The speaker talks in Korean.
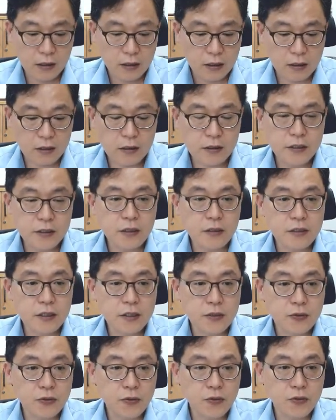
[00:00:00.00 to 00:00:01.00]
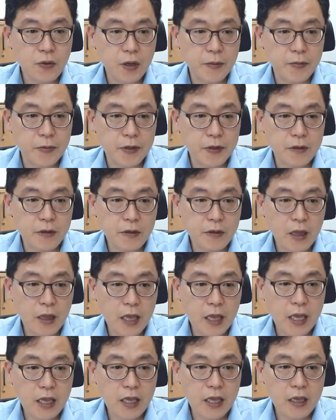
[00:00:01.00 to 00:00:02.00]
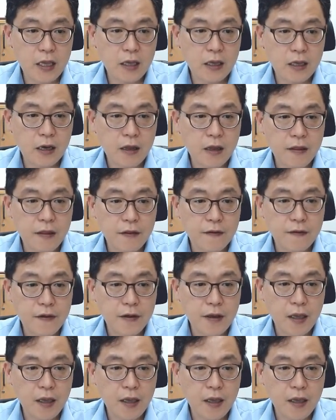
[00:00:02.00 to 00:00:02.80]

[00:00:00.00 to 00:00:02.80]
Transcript: 이걸 전체적으로 하면은 A1에서